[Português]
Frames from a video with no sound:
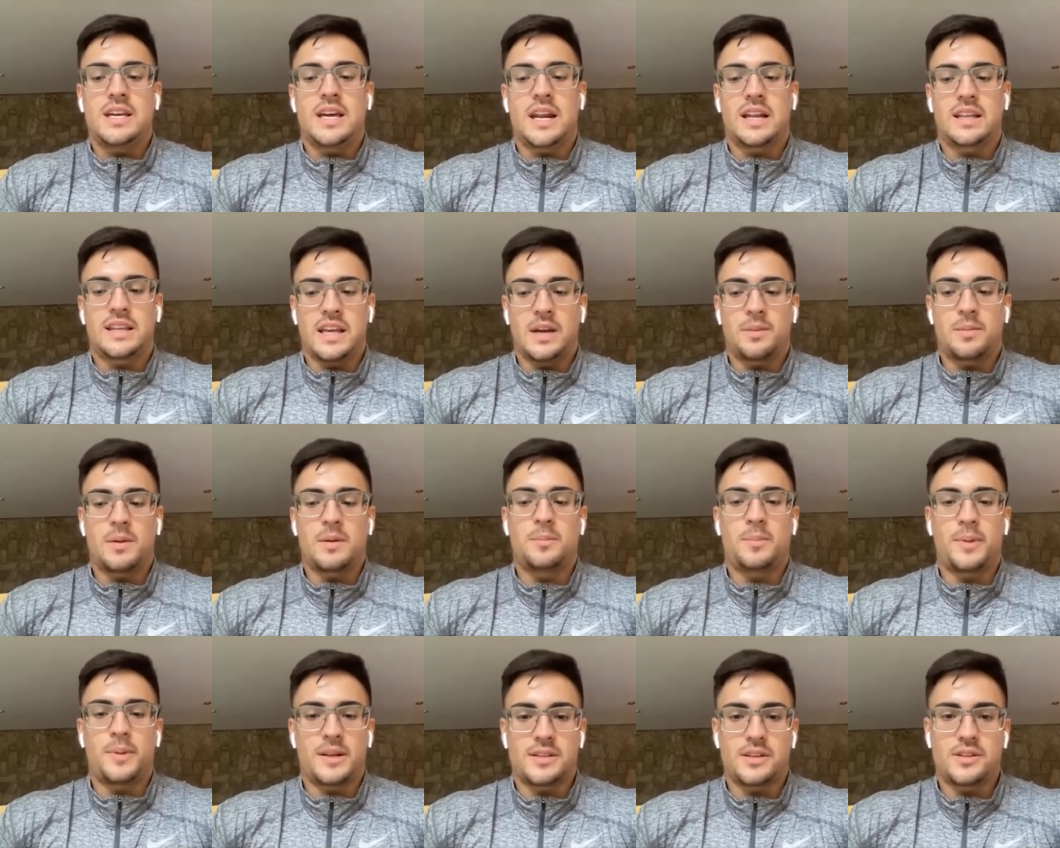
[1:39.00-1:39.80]
e ela tem uma
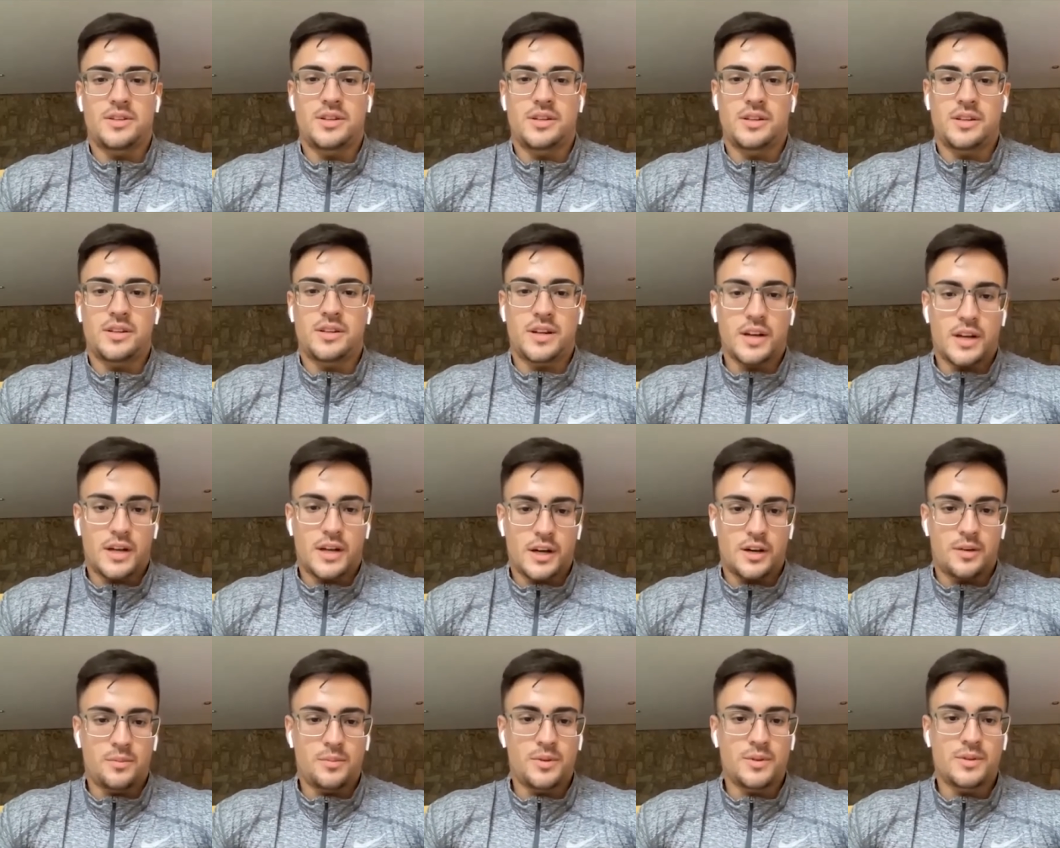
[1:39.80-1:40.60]
empresa de
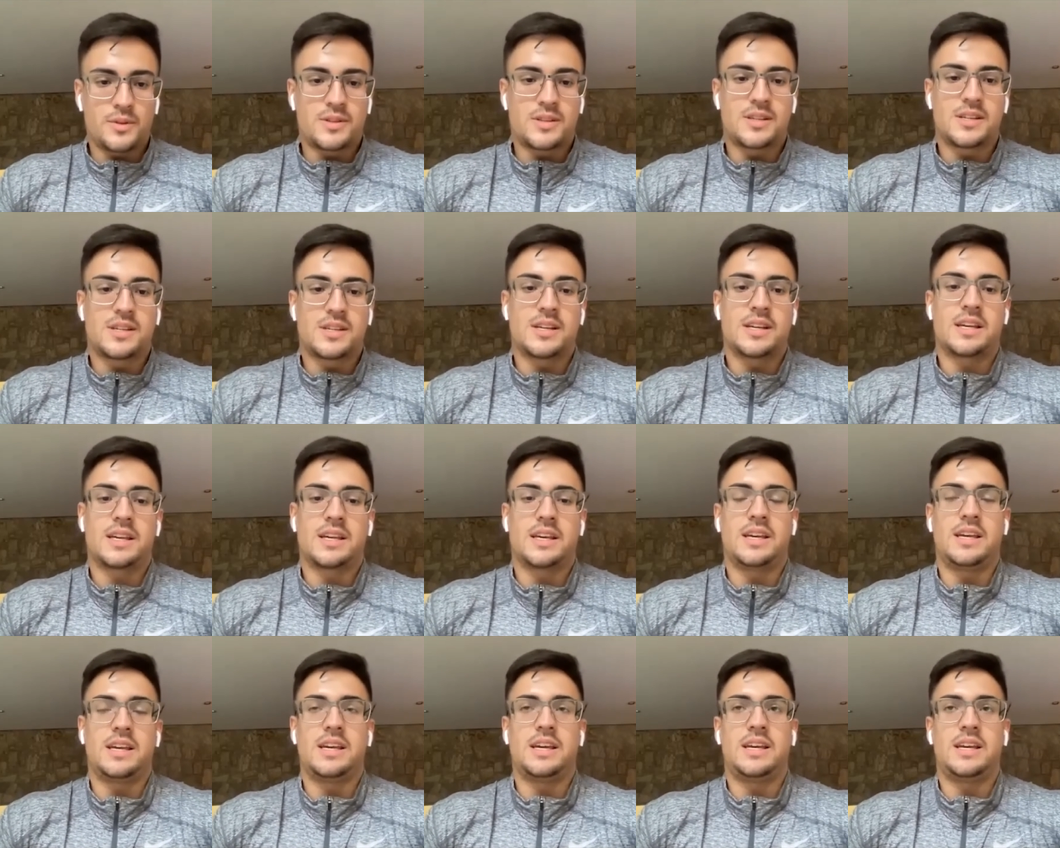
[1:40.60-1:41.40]
intercâmbios
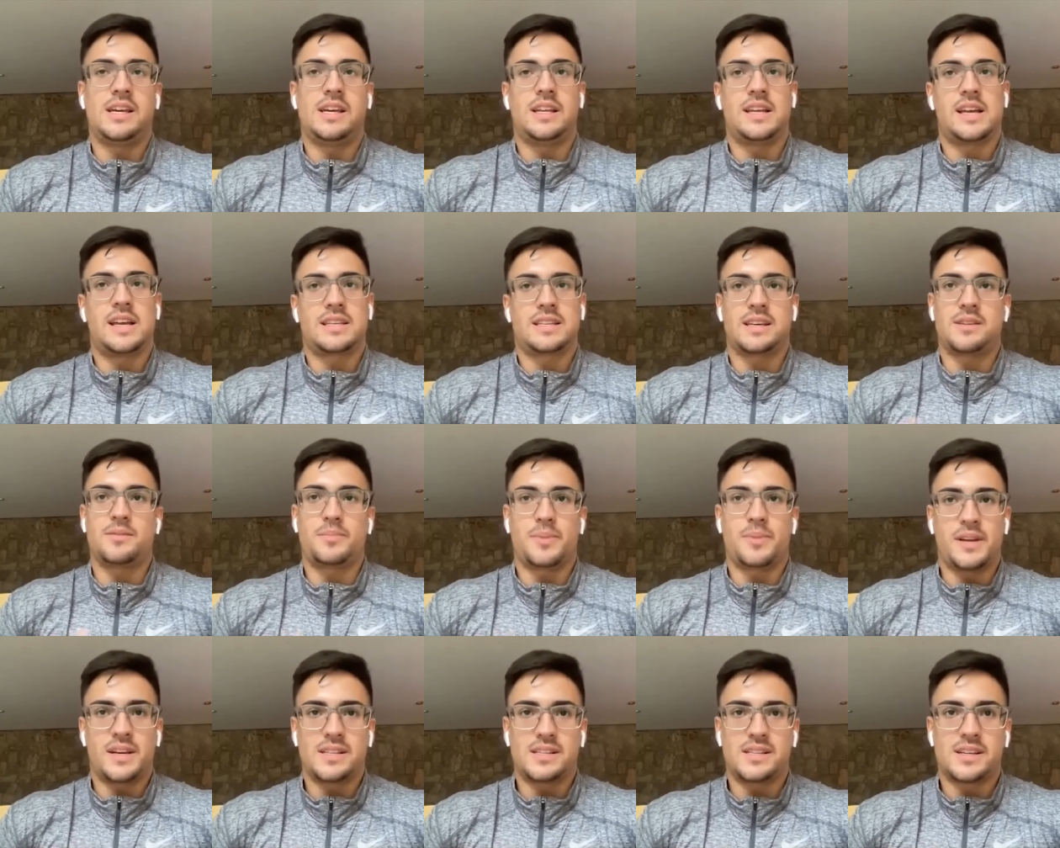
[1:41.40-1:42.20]
e nessa
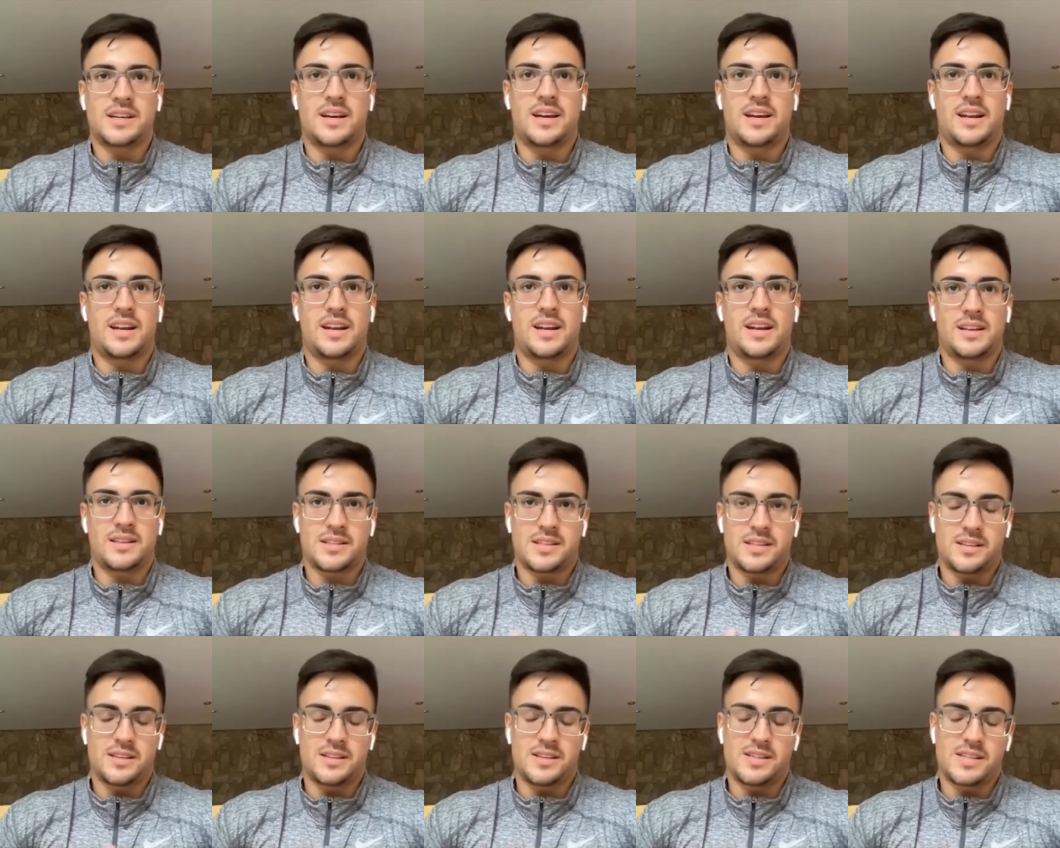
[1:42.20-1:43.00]
empresa
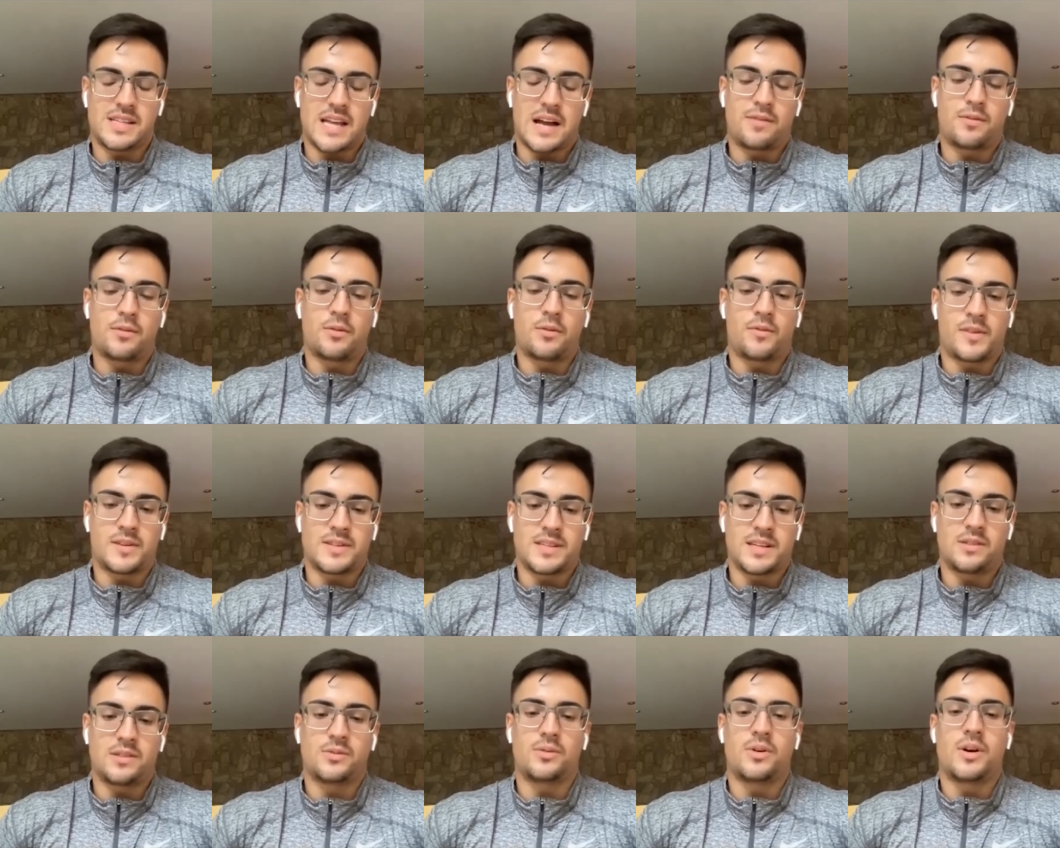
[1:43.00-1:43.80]
elas estavam
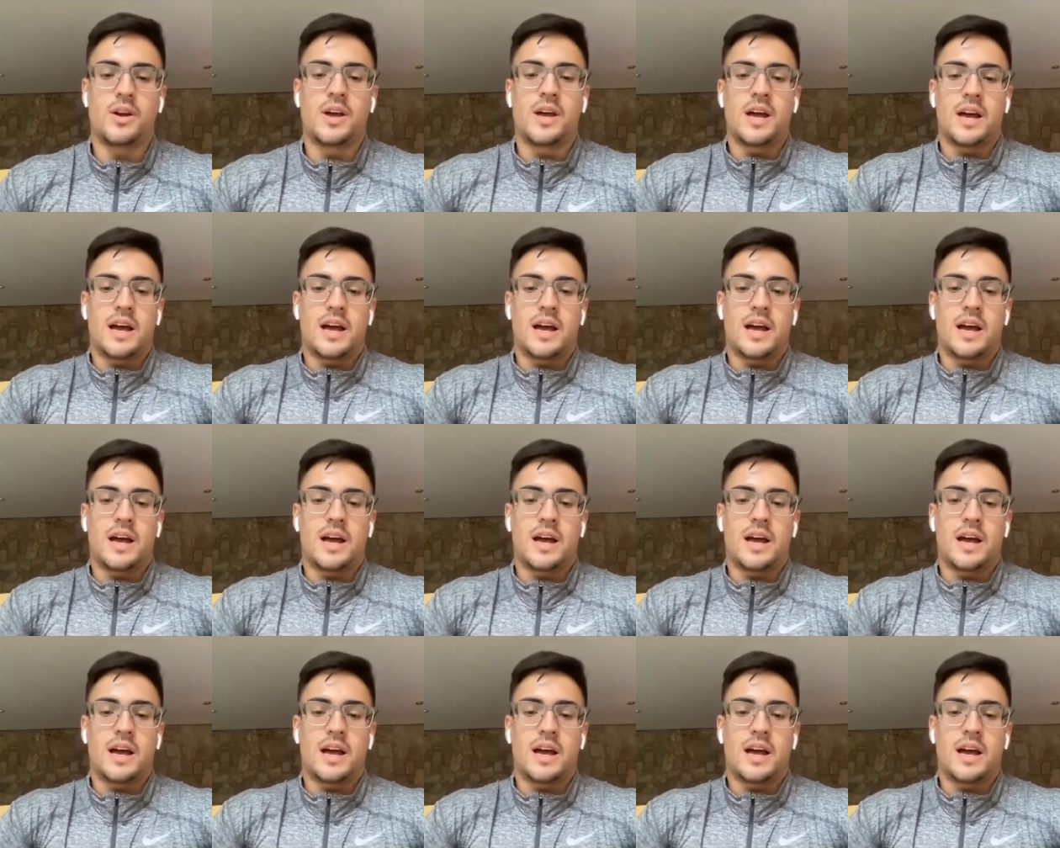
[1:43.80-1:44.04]
fazendo